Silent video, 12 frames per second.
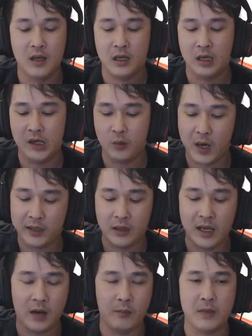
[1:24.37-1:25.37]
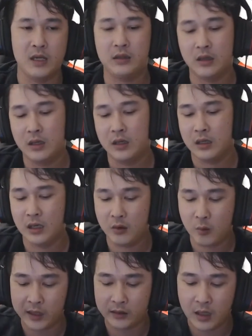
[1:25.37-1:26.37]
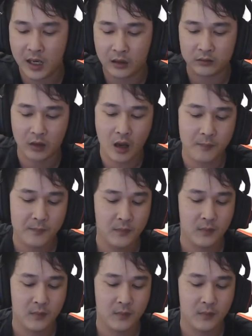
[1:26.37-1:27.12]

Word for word: liên quan tới hàng mid liên quan tới hàng top